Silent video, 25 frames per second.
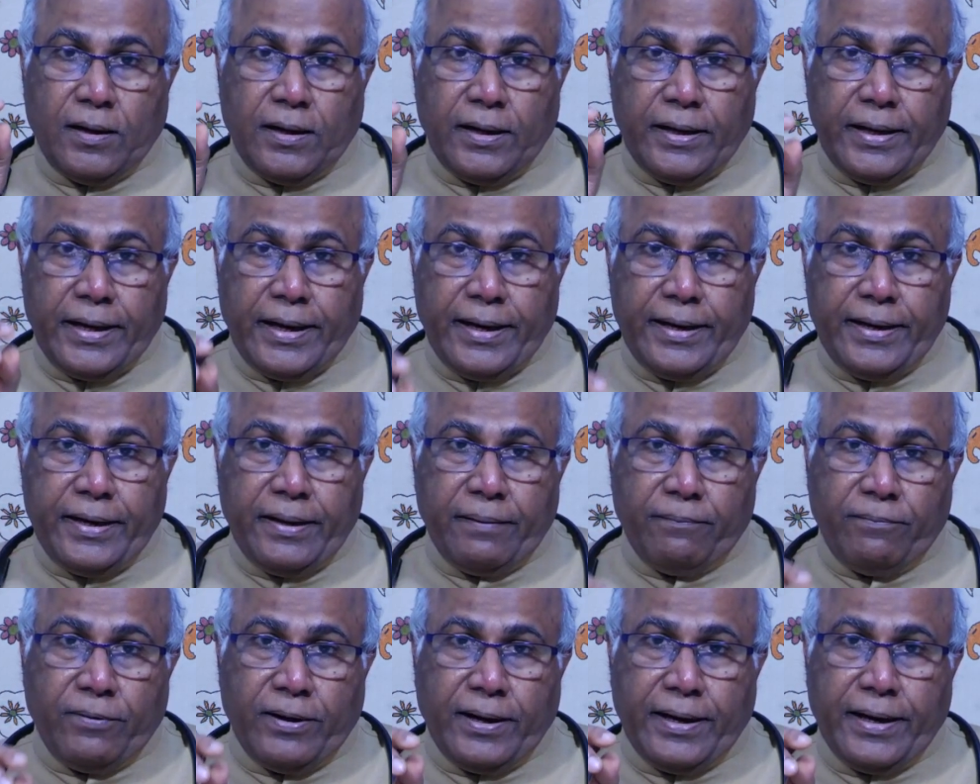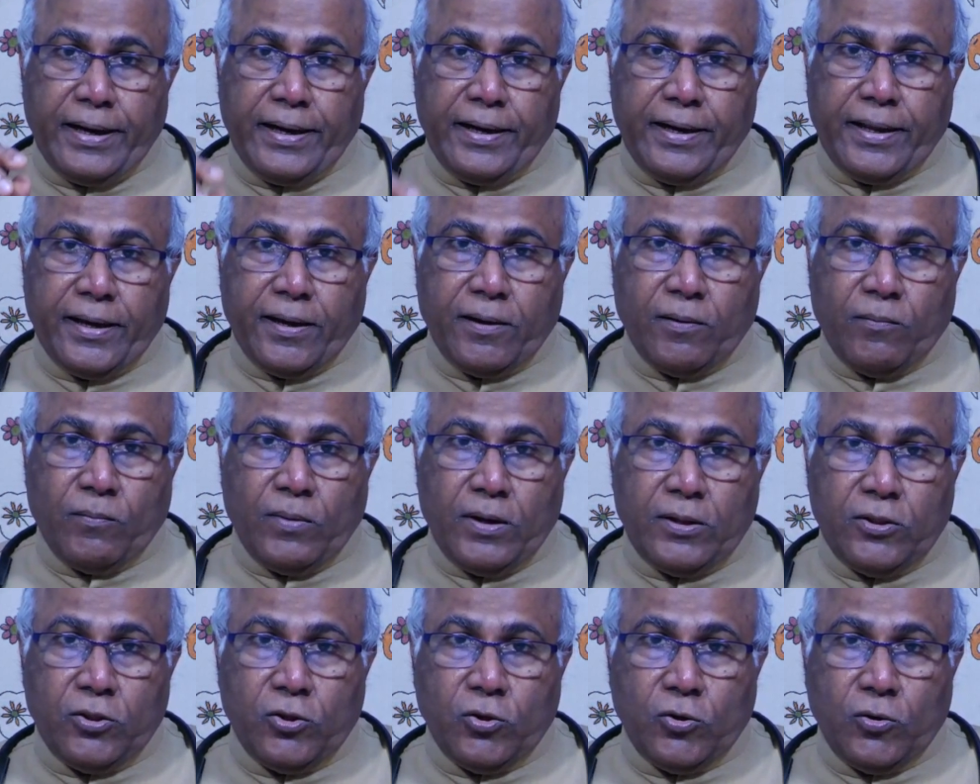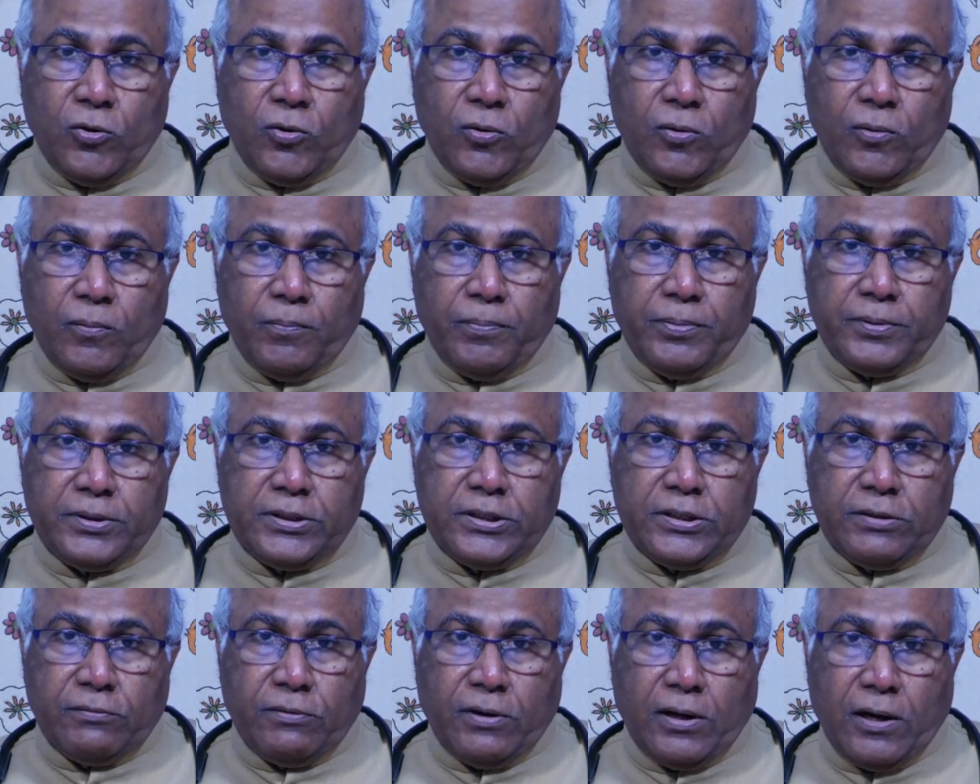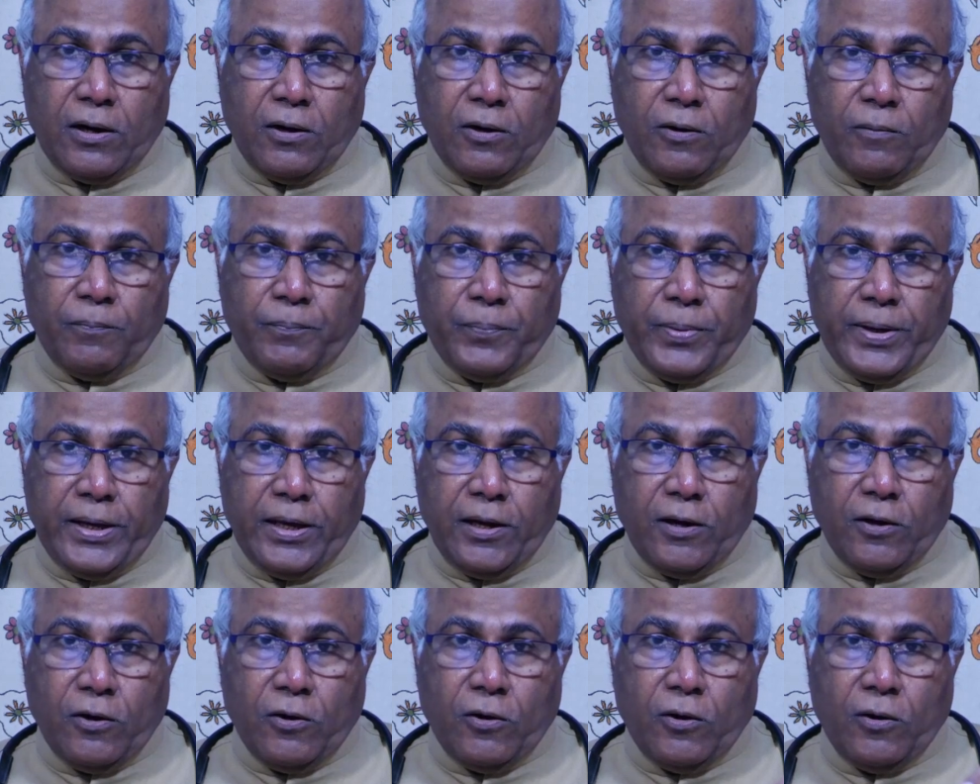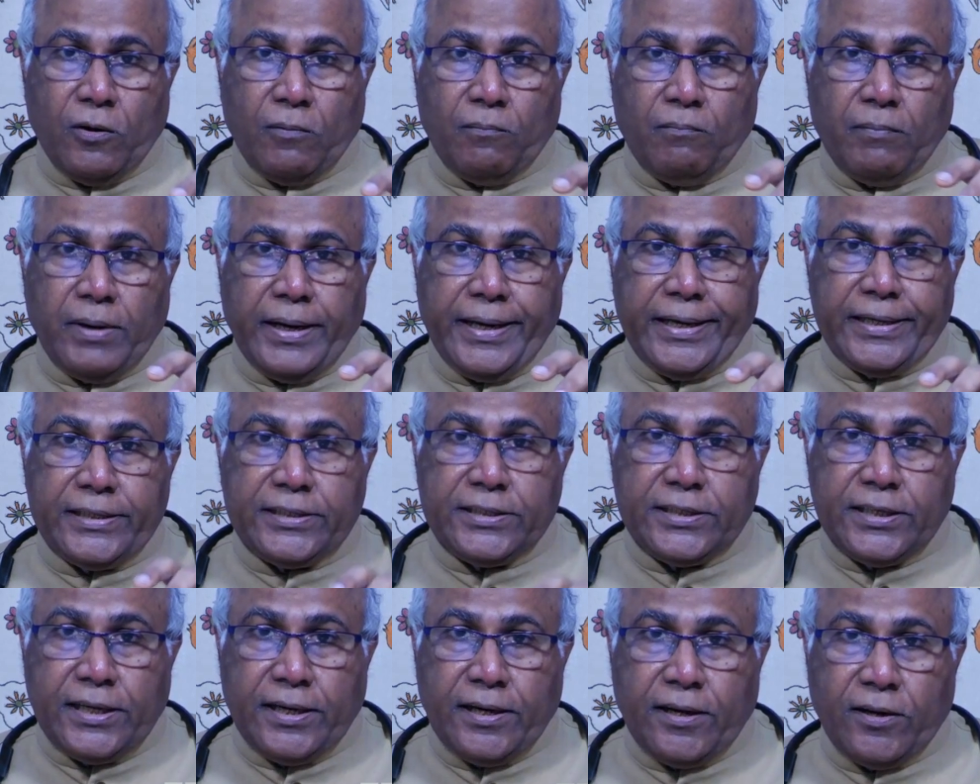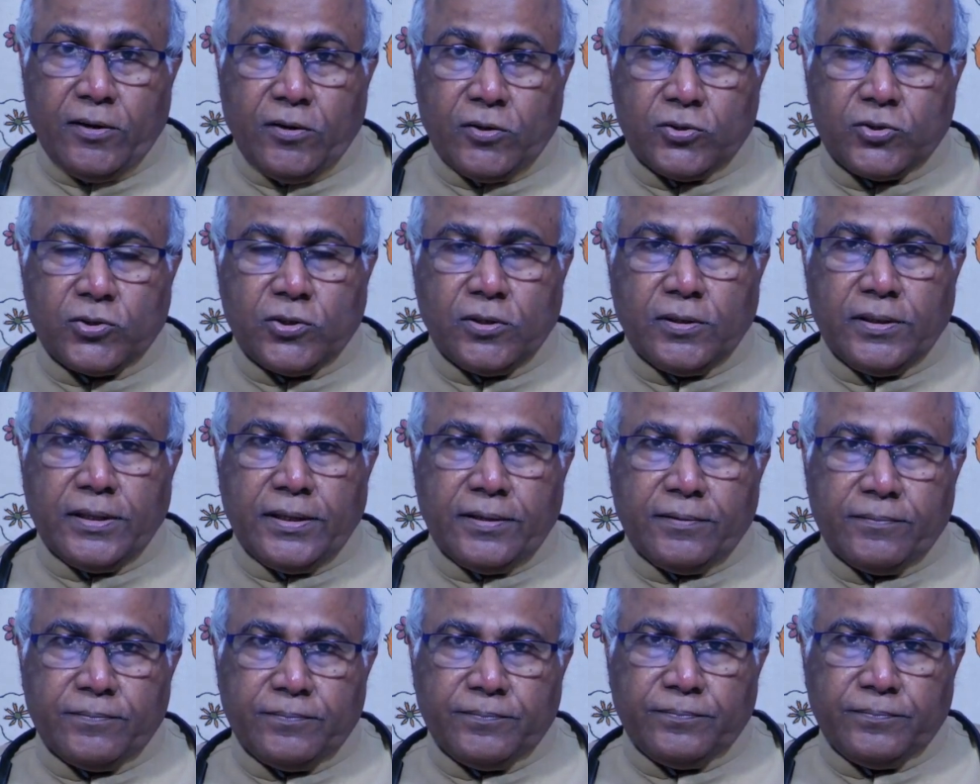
ఆ యాంటీబయాటిక్ మందు చివరిలో పేర్లో మైసిన్ అని వస్తుంది